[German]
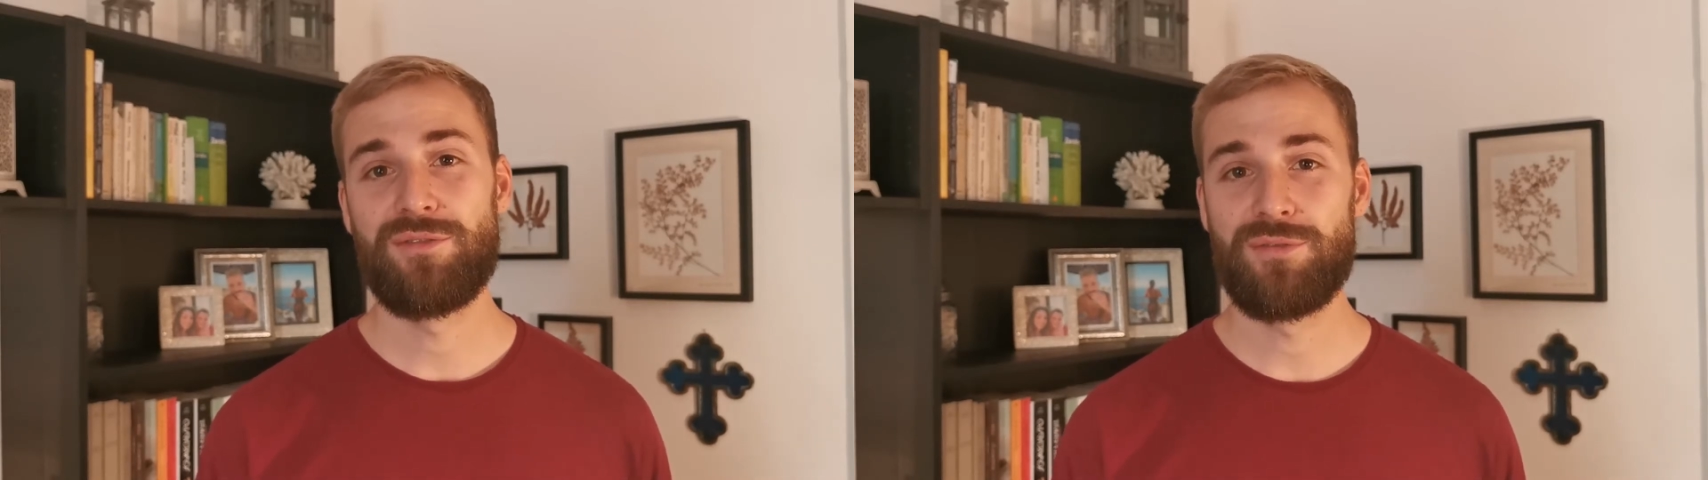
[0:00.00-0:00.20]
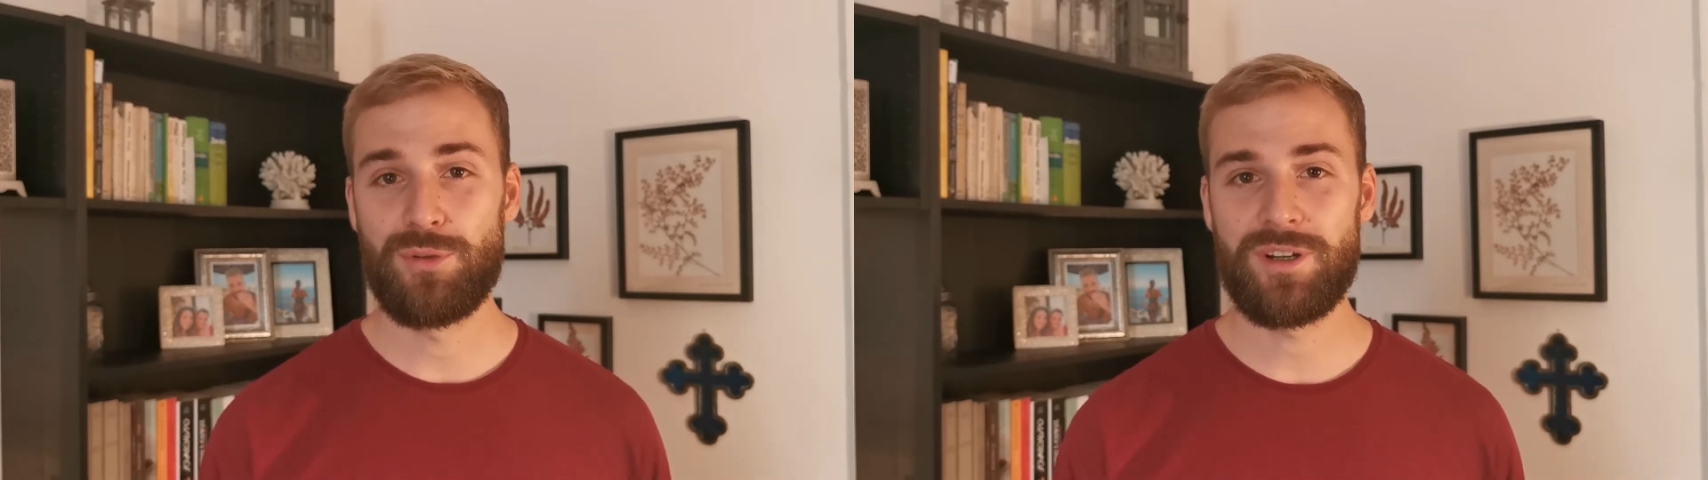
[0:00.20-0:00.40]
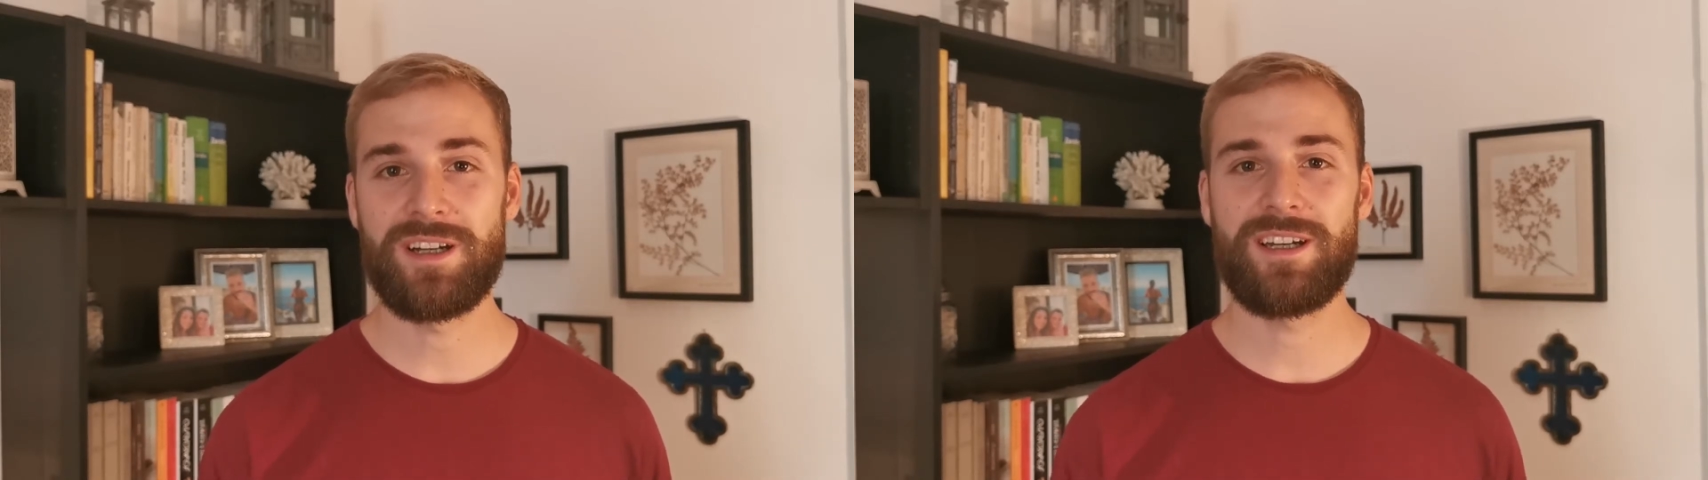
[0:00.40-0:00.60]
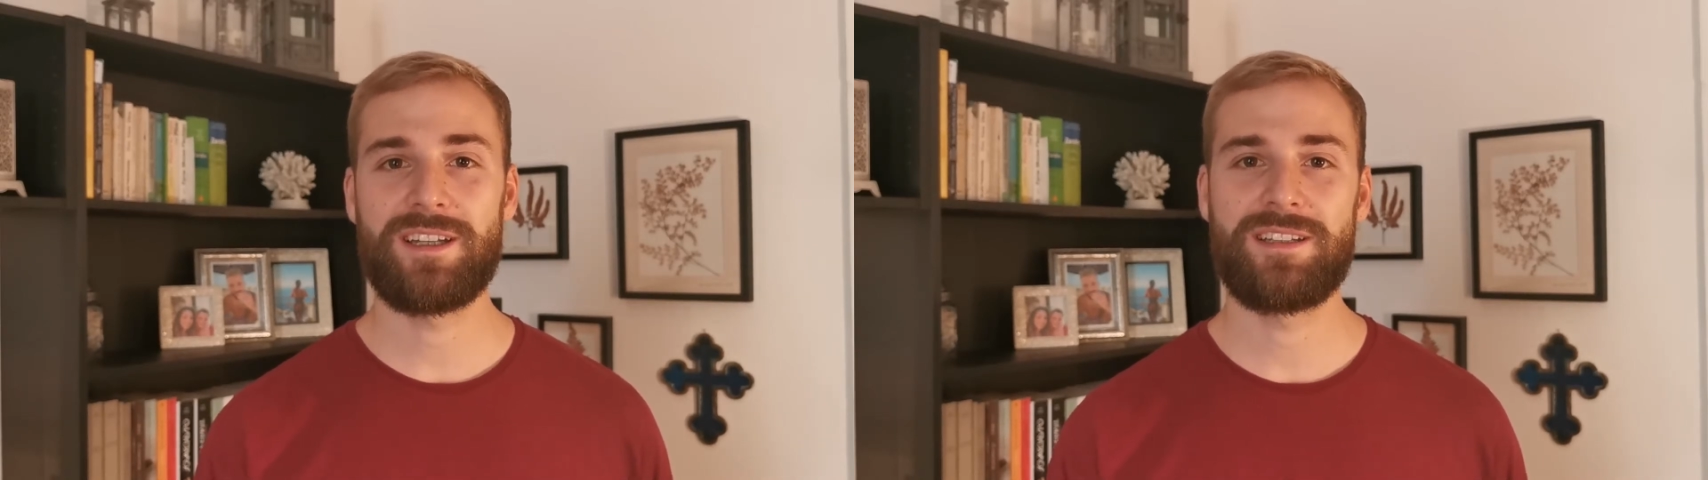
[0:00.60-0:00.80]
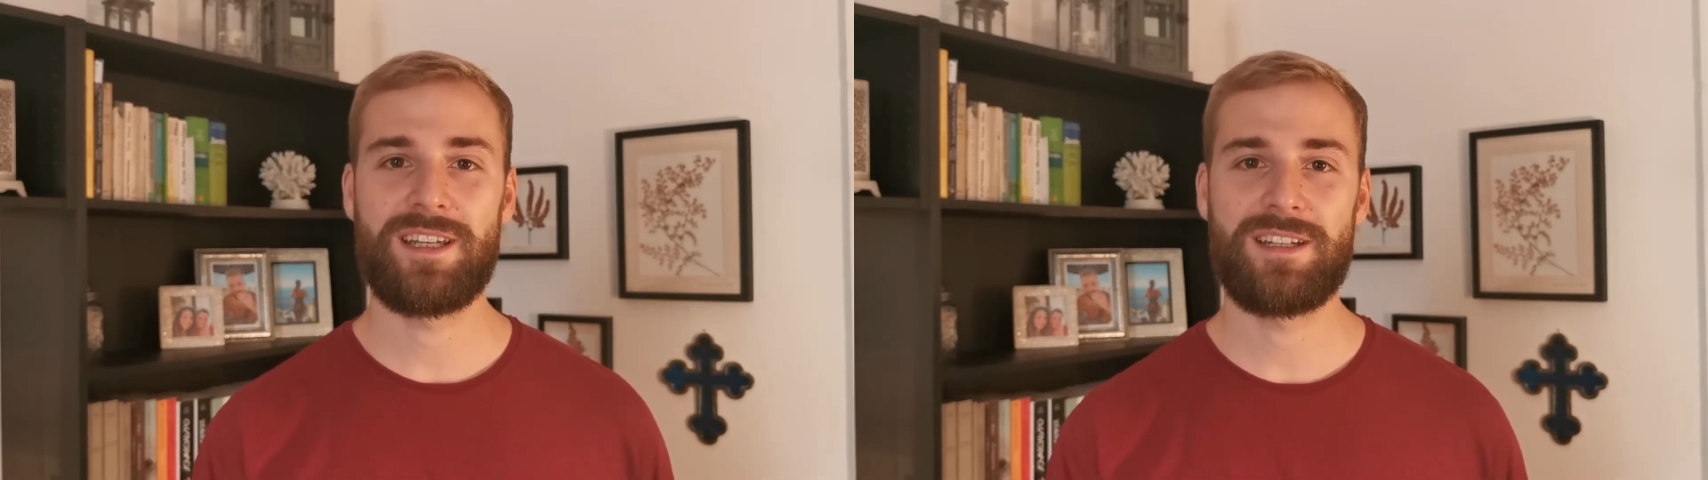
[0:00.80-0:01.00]
für
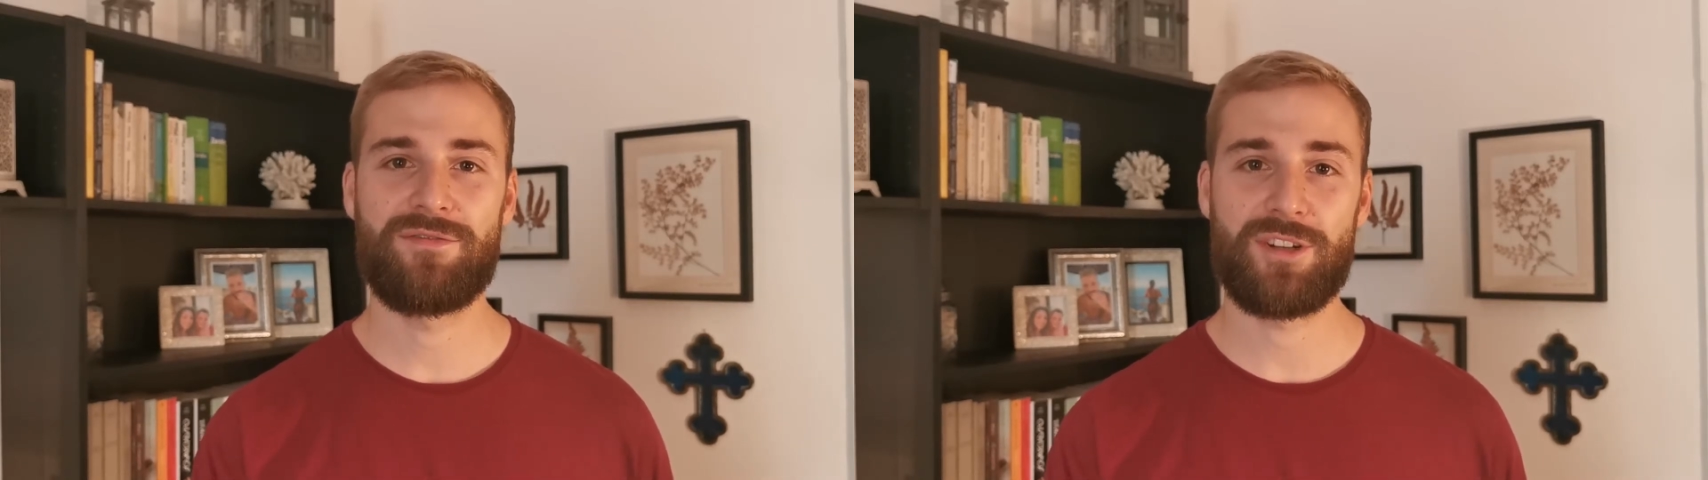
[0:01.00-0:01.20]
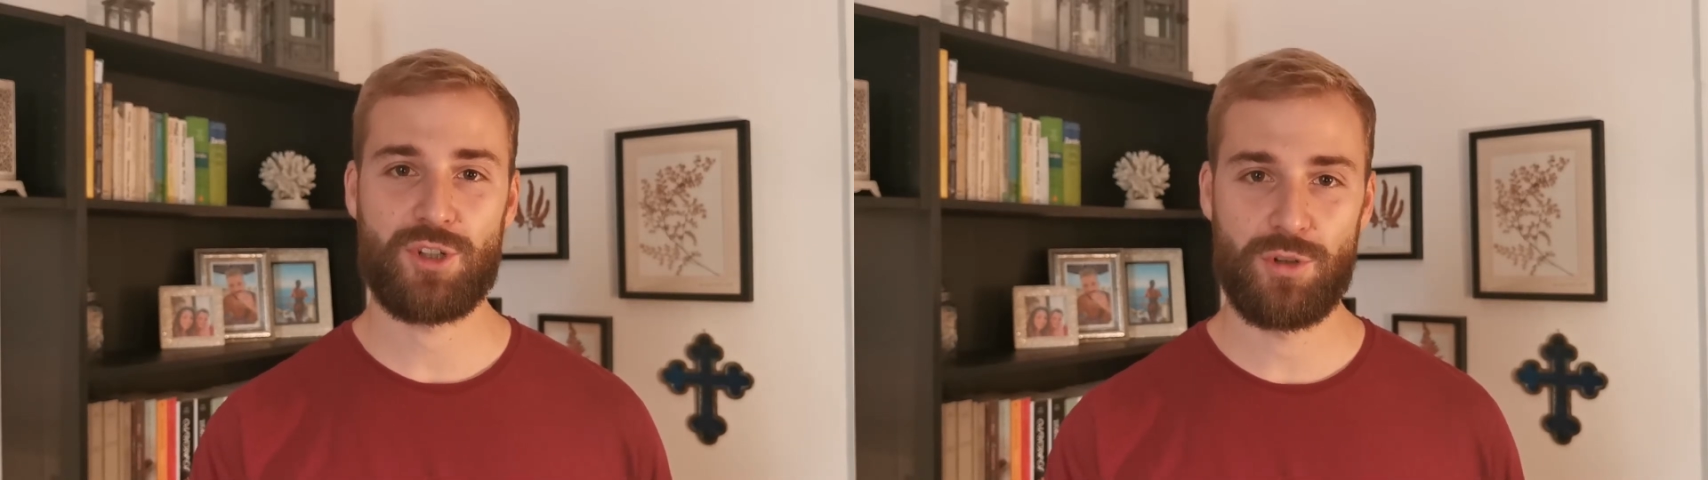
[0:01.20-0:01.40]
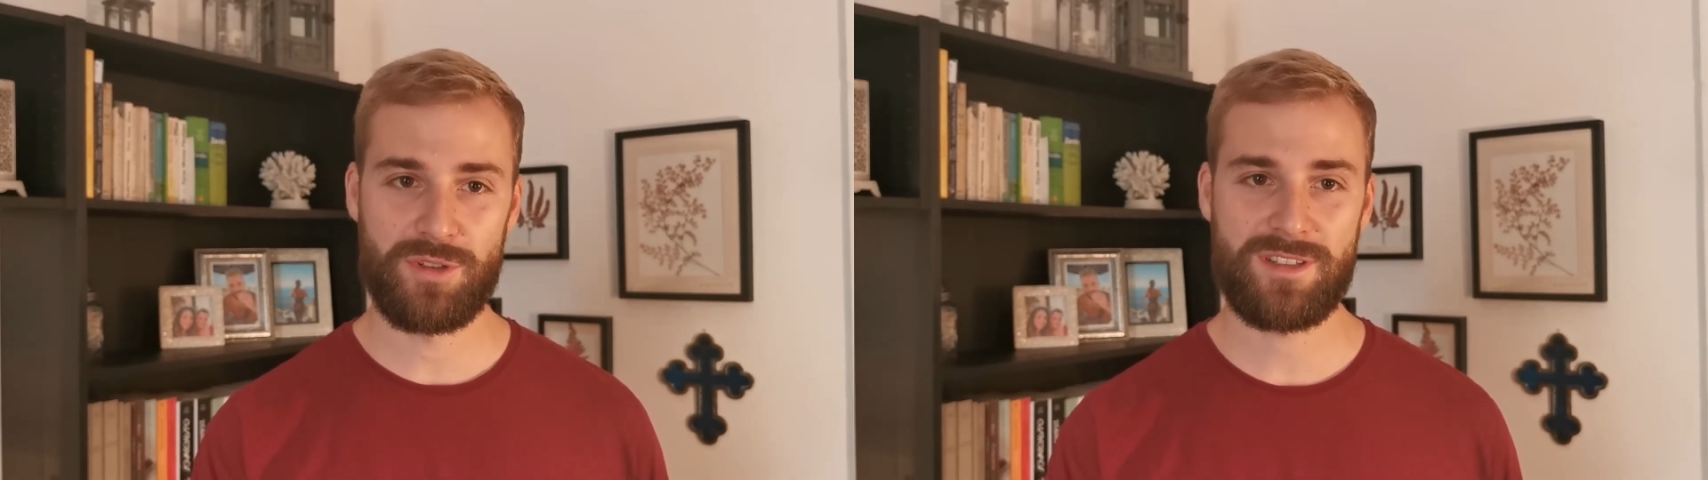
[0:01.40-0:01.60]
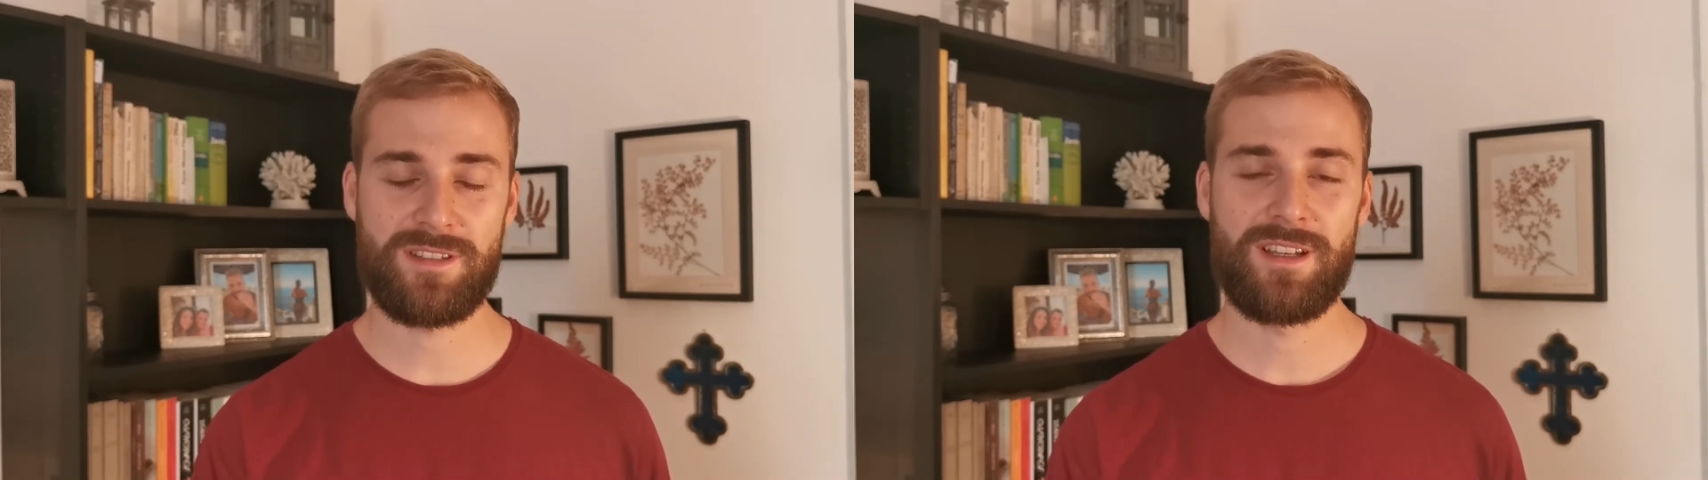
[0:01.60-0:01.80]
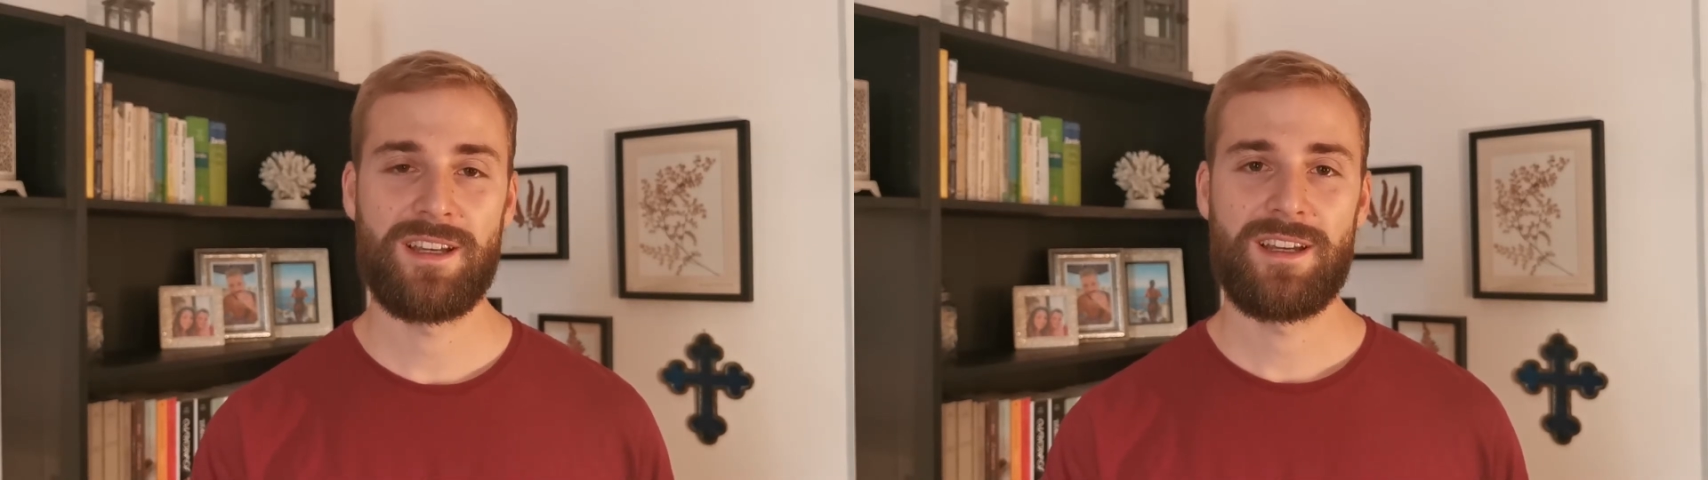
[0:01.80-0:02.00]
den
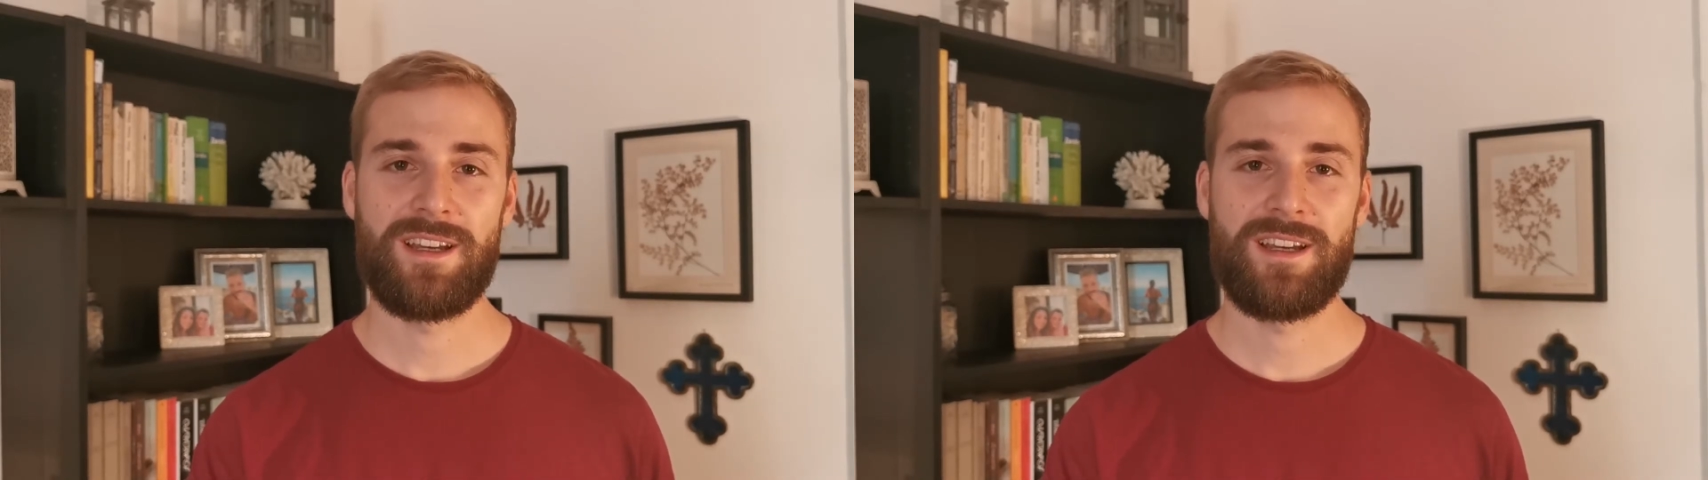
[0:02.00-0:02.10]
Verschluss